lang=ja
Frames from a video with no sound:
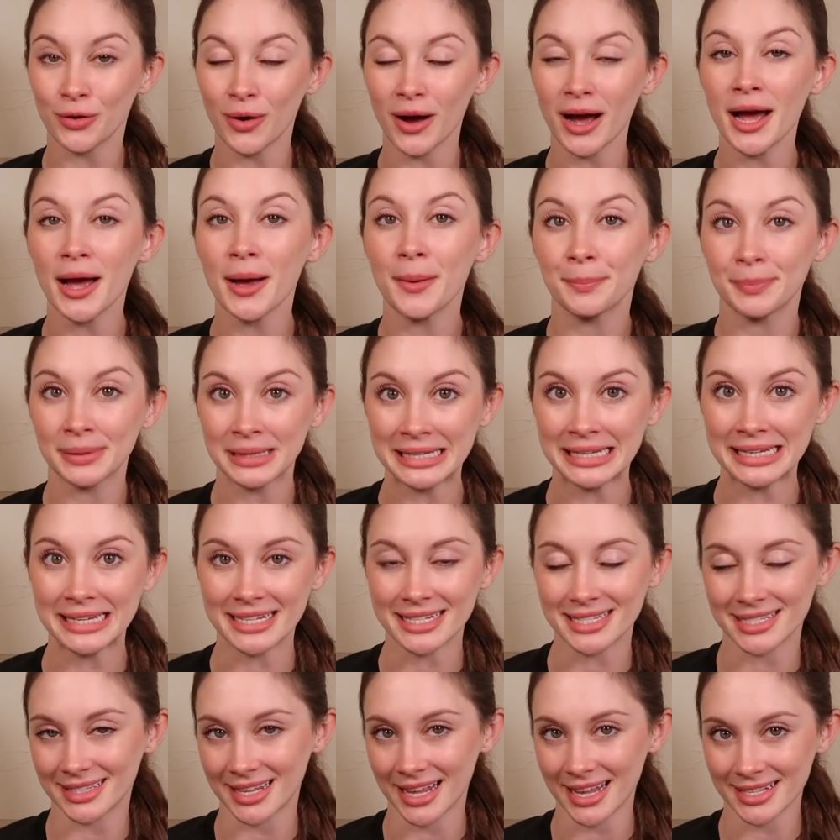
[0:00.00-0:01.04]
後は
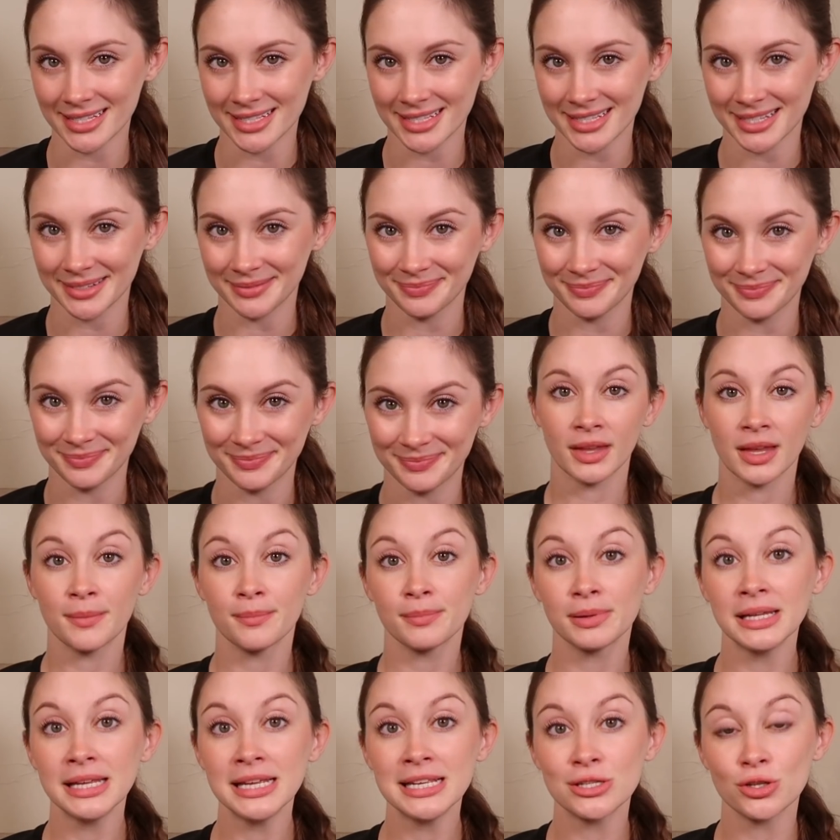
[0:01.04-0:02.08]
please です。
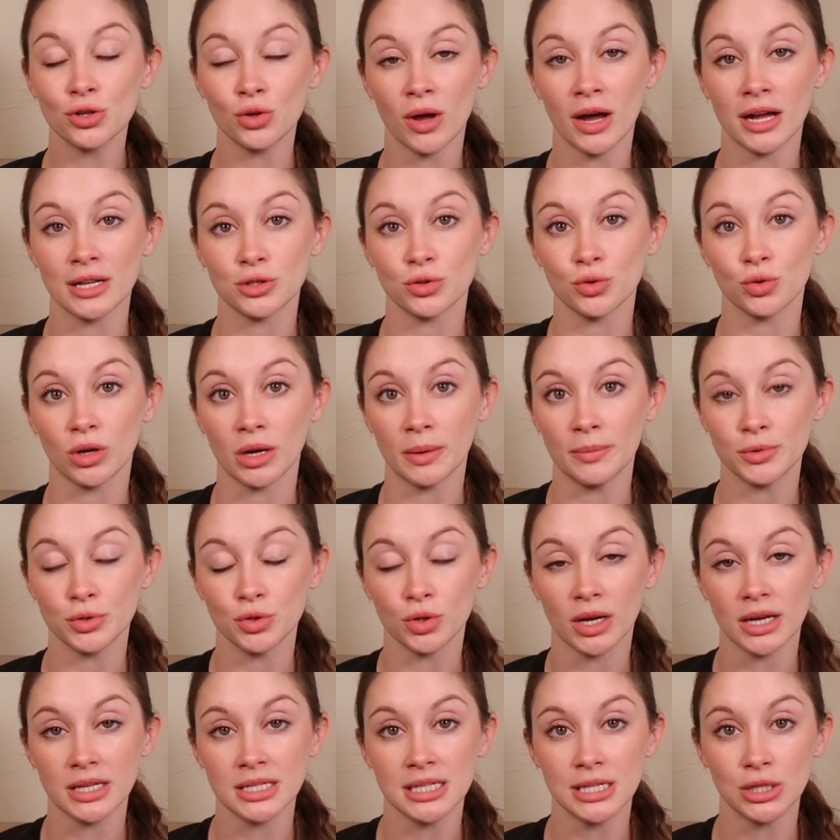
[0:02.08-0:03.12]
please の発音が
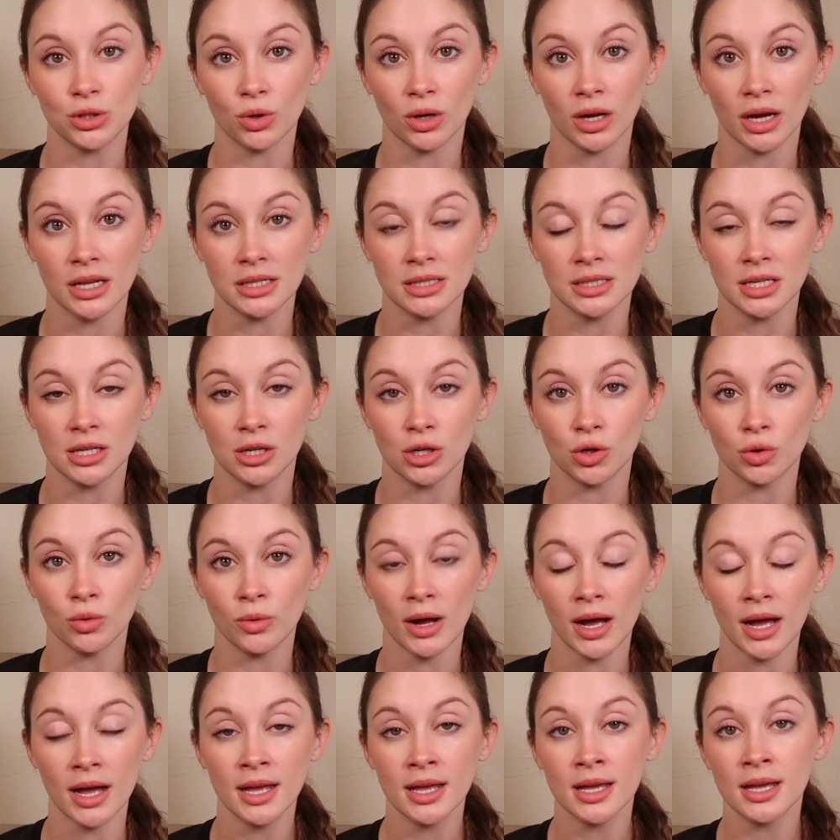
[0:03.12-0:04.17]
難しいと感じるの
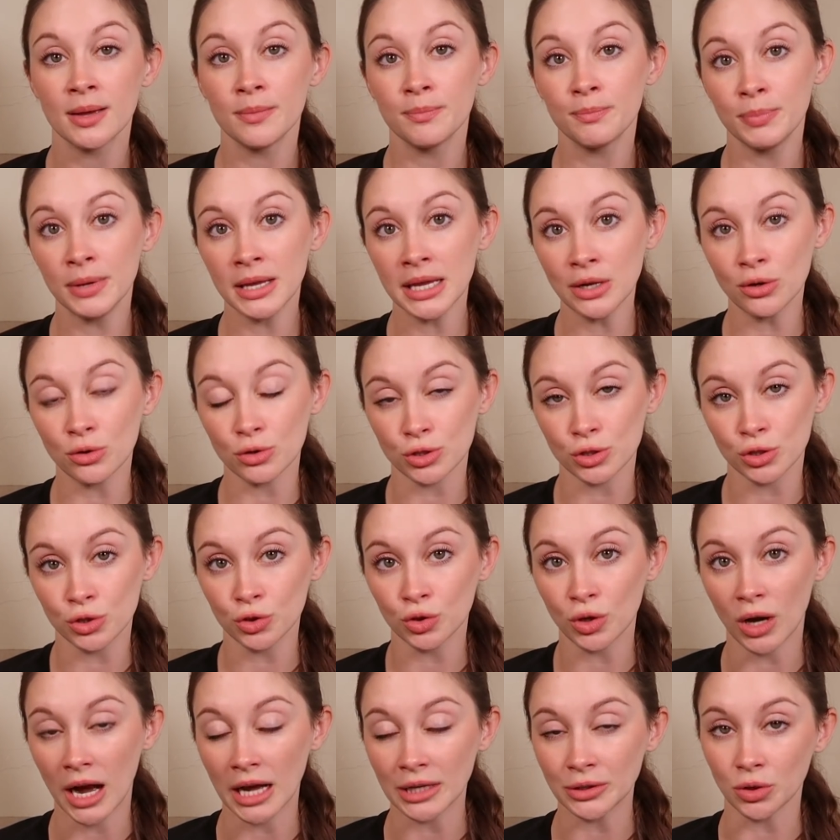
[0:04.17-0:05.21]
は p のす
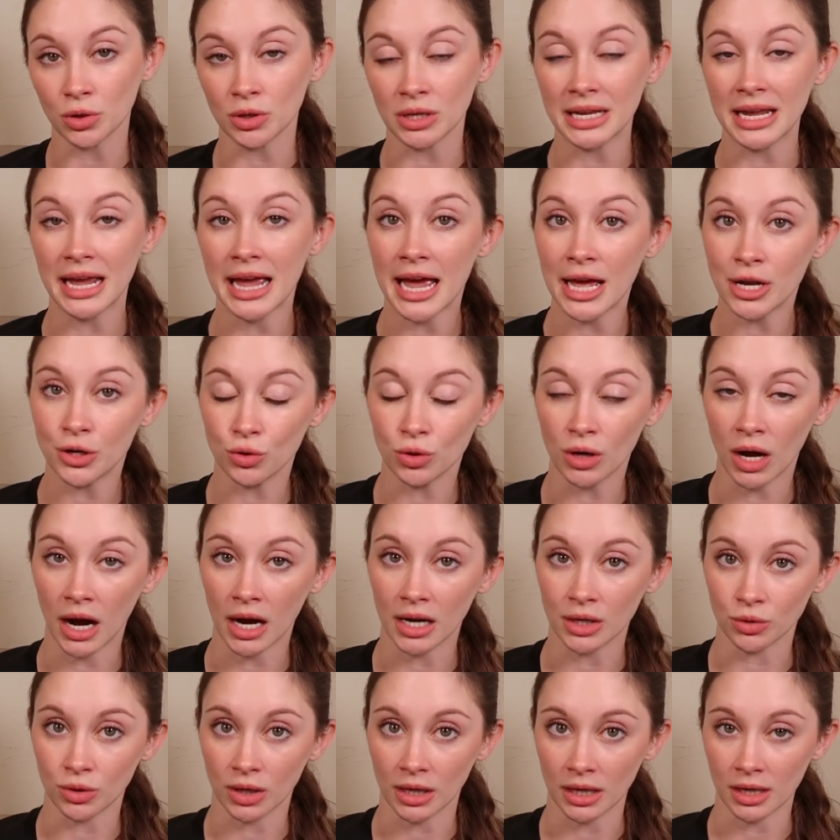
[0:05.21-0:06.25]
ぐ後に l があ
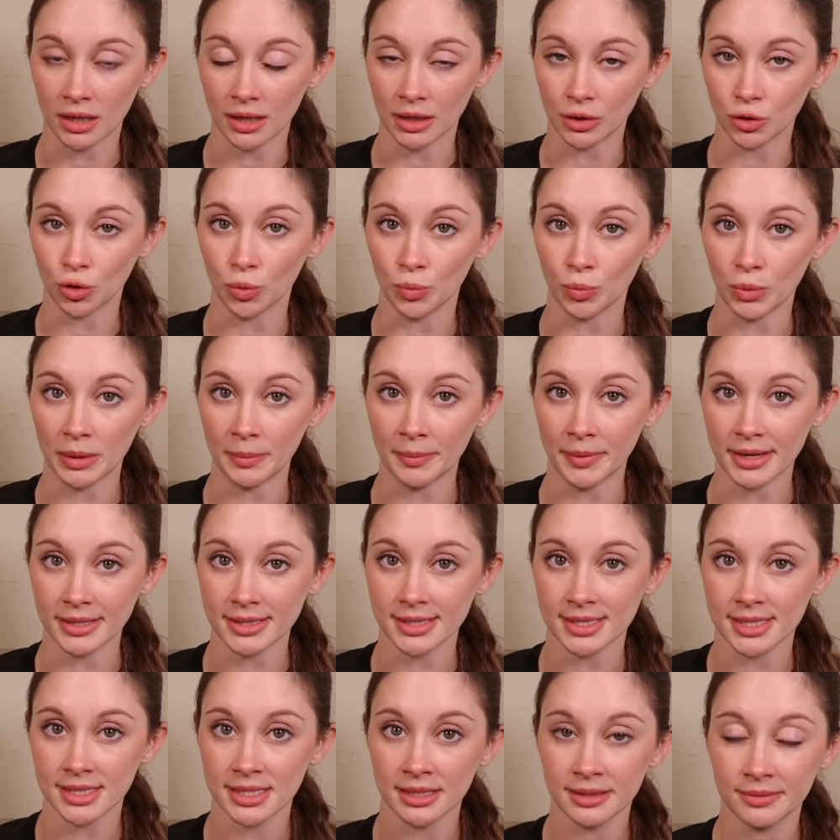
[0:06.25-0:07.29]
るからだと思いま
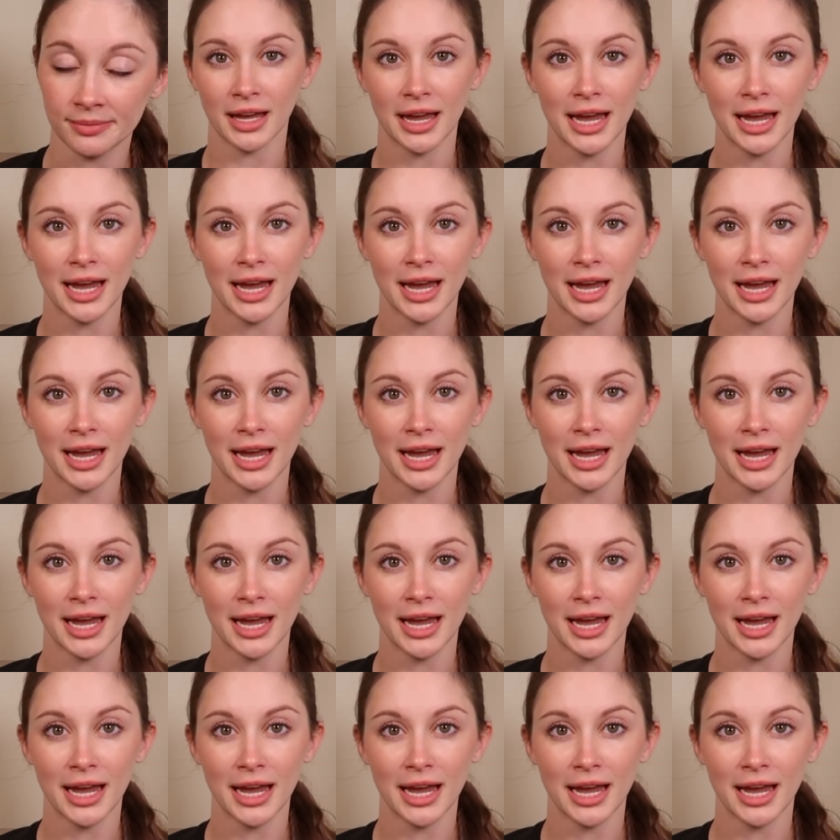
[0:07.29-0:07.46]
す。